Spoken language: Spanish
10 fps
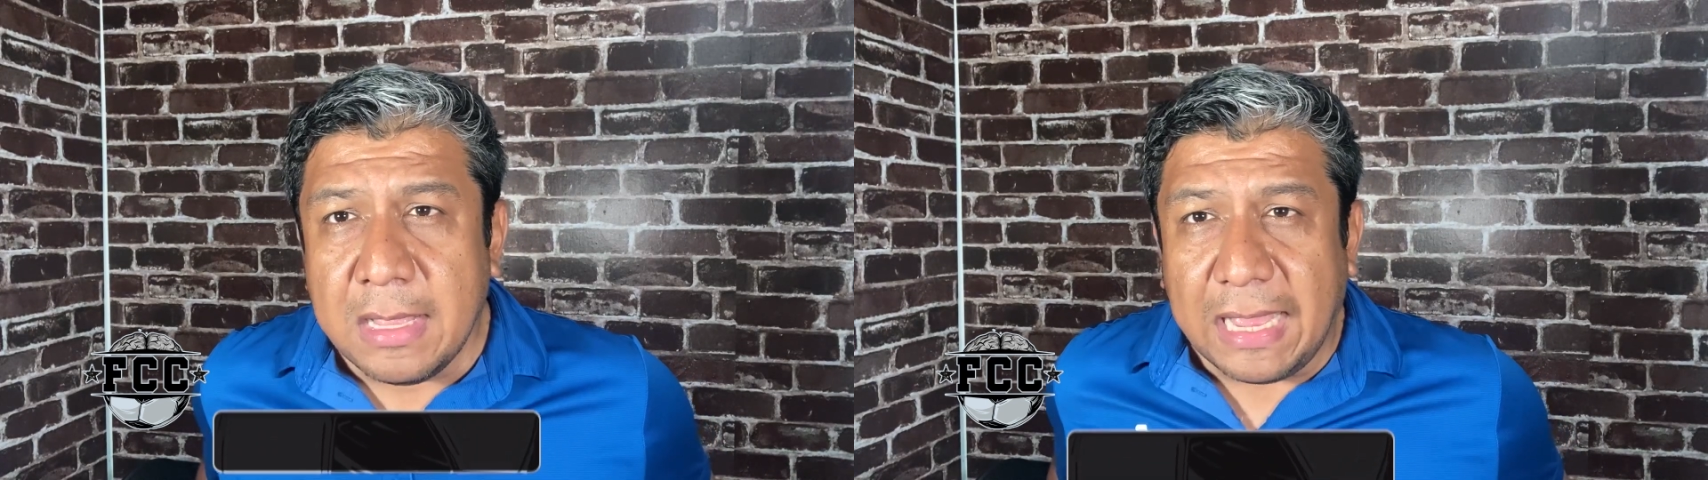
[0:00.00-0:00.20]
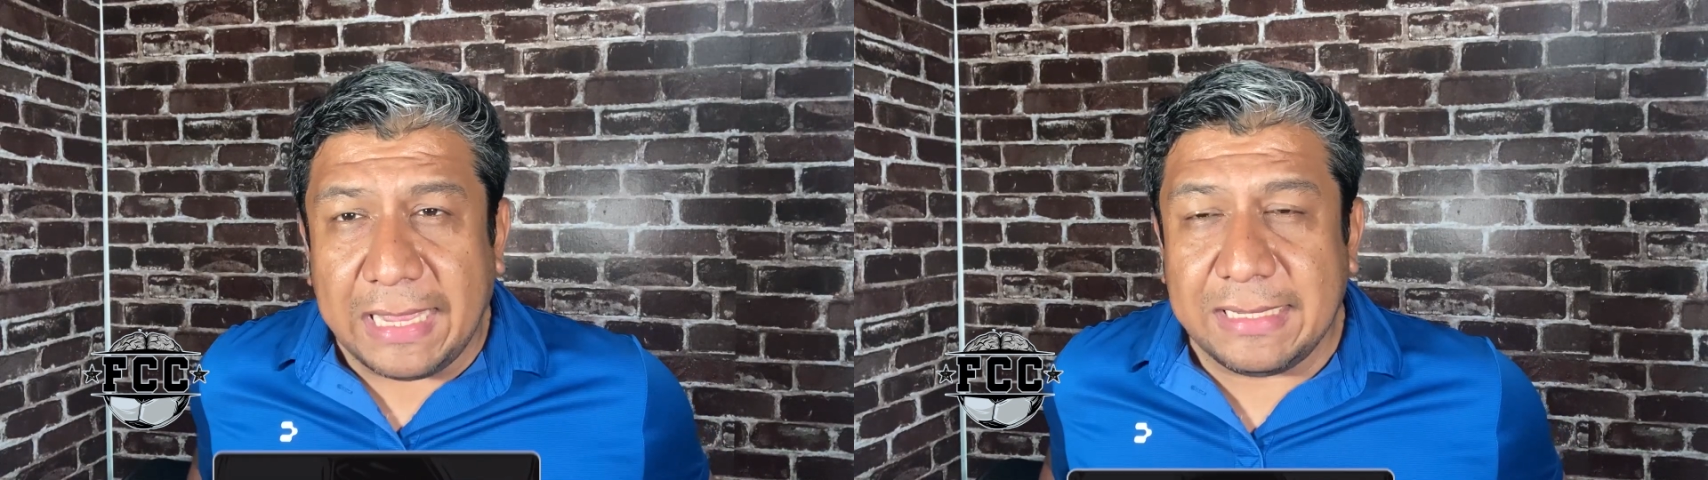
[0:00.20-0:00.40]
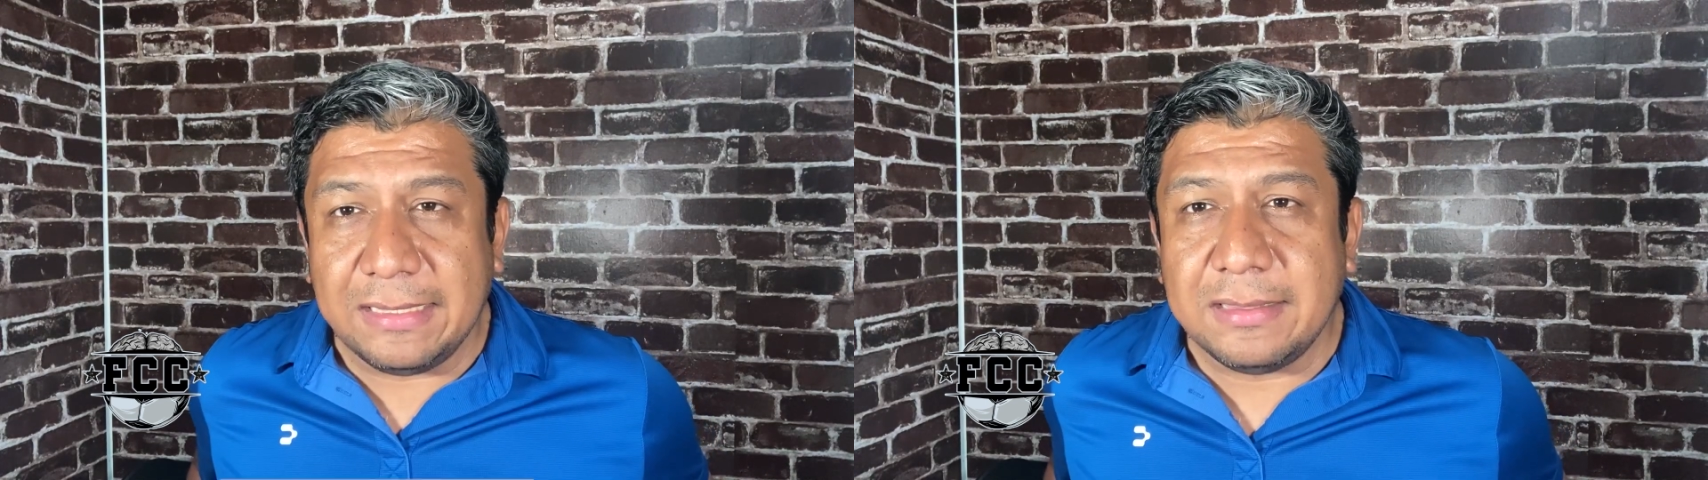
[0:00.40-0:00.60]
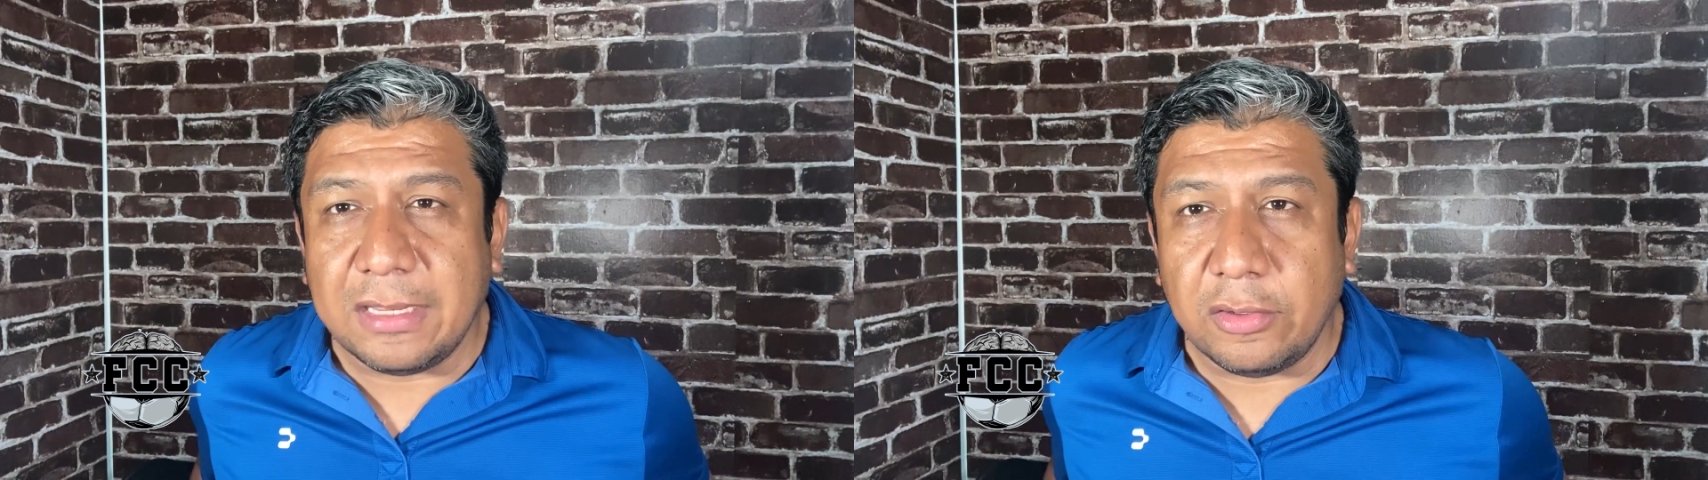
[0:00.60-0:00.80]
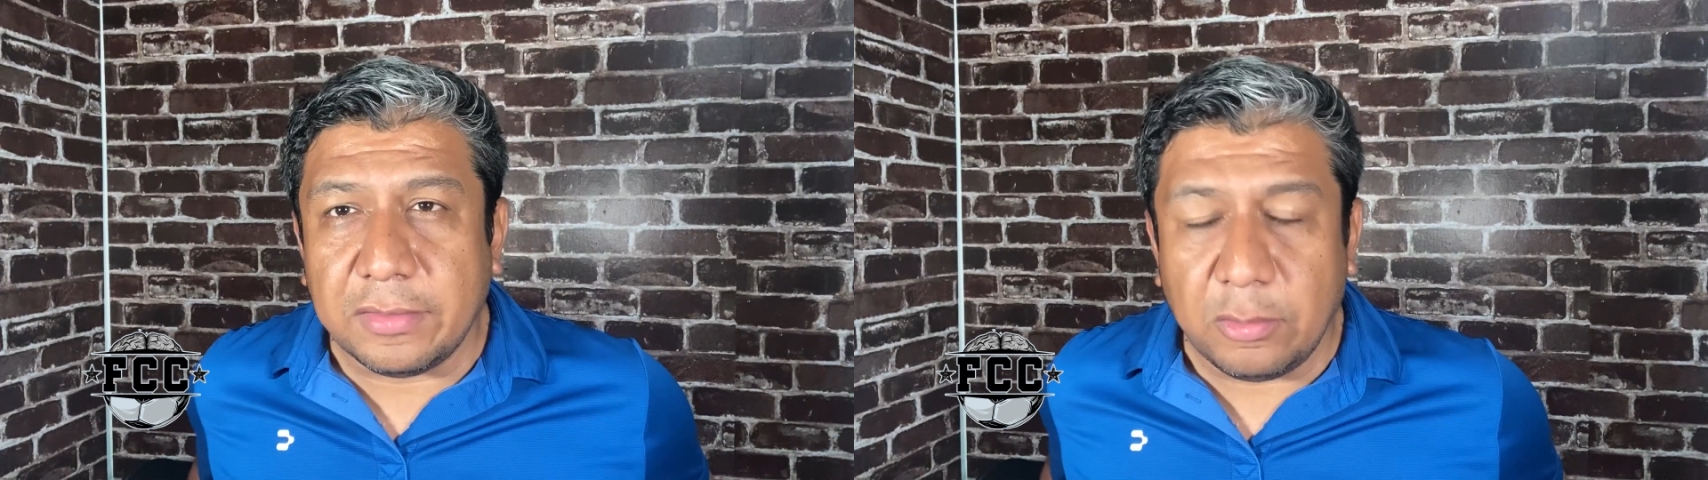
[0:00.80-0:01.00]
allá al
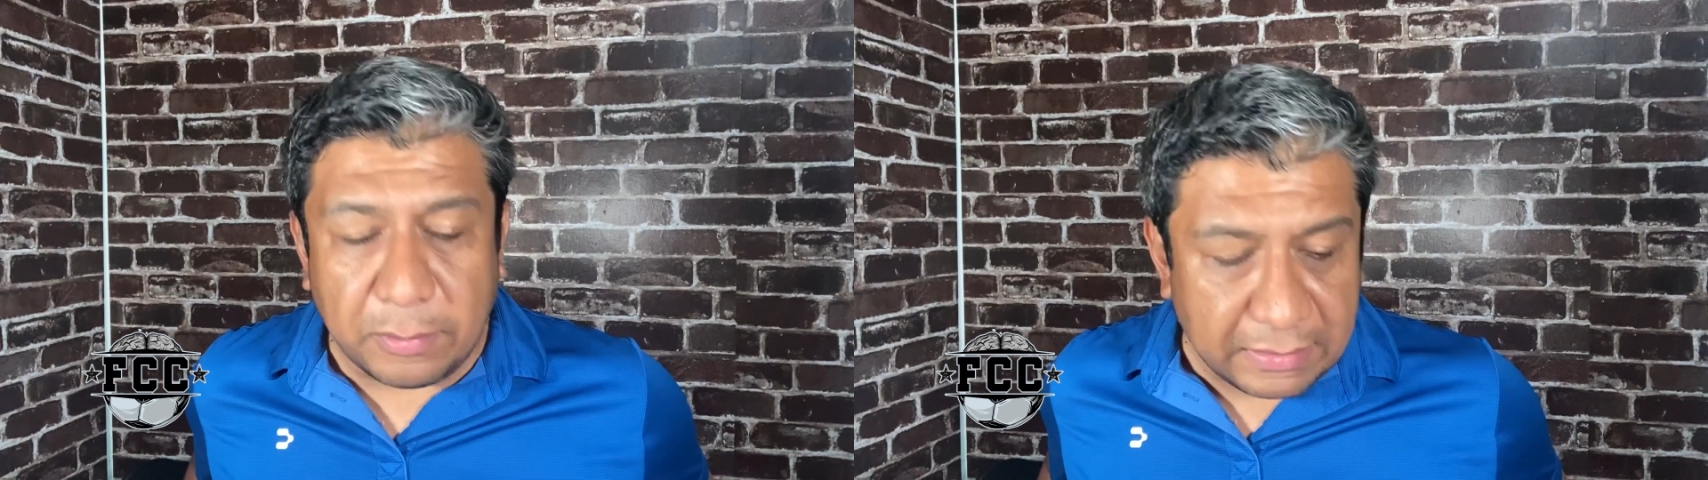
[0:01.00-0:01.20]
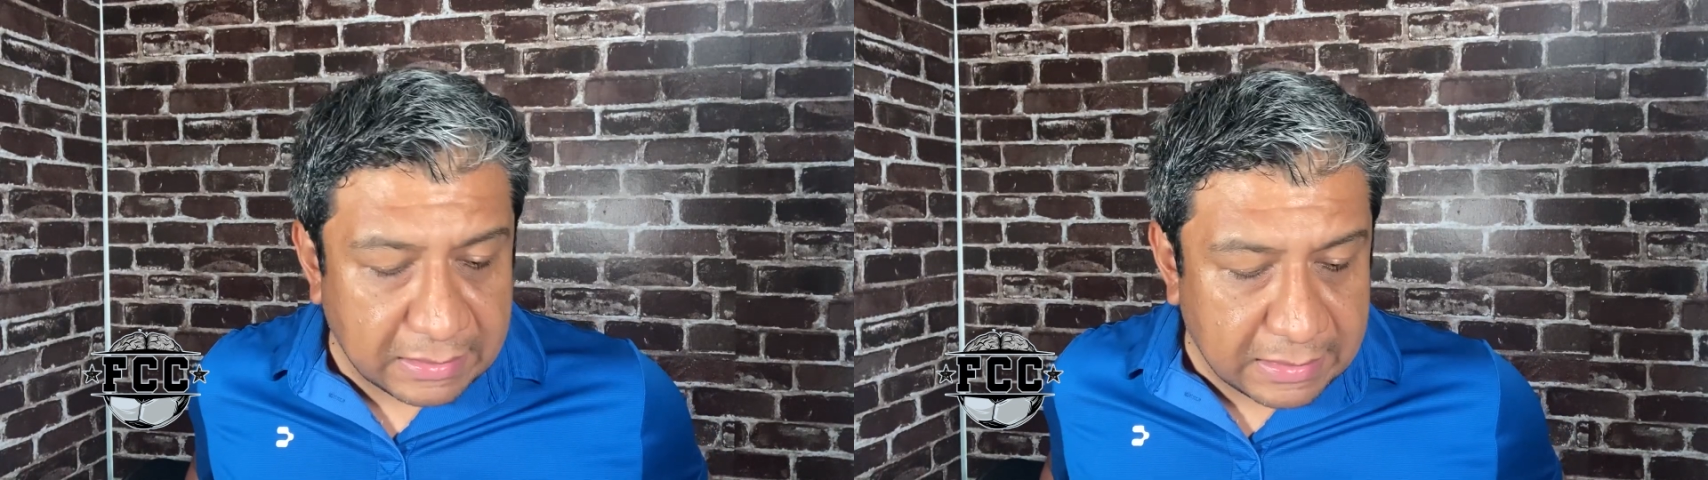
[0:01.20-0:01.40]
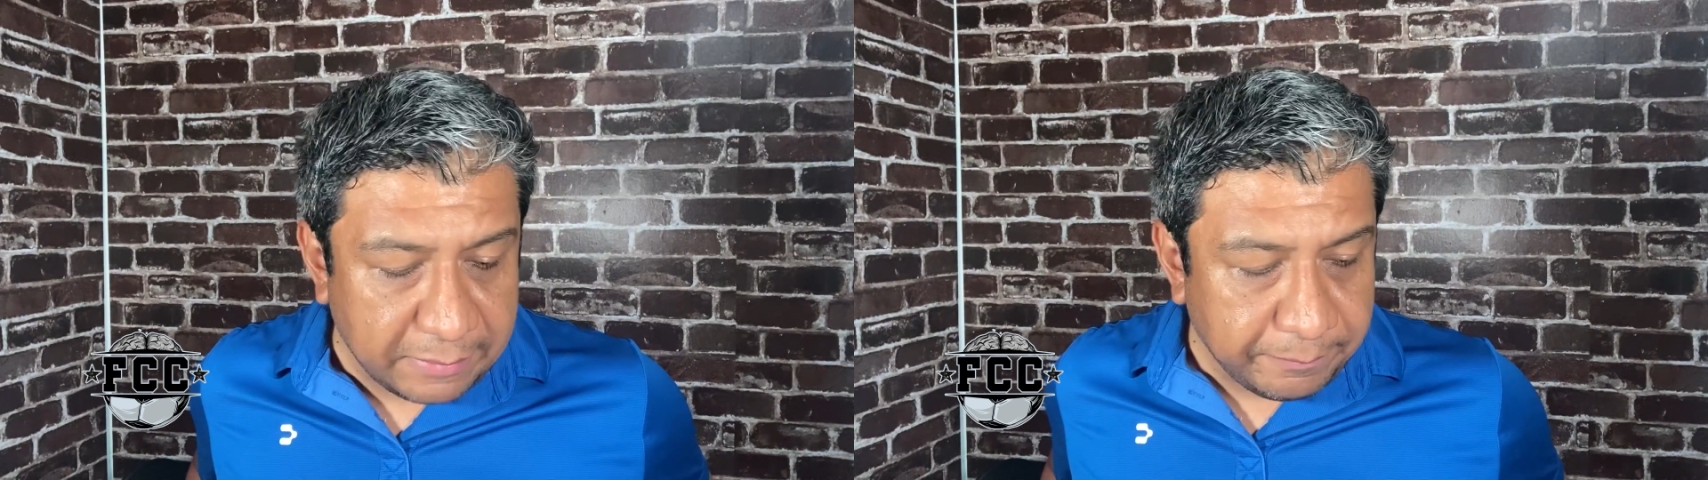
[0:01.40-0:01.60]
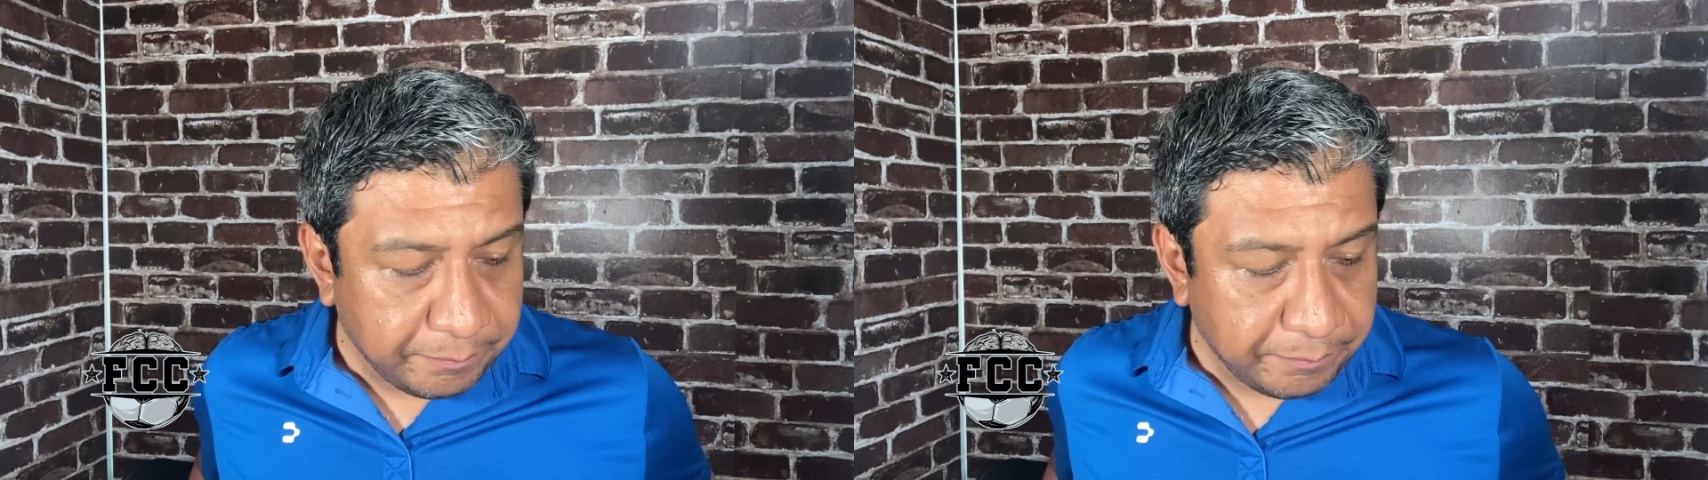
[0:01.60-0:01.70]
interior del Guadalajara,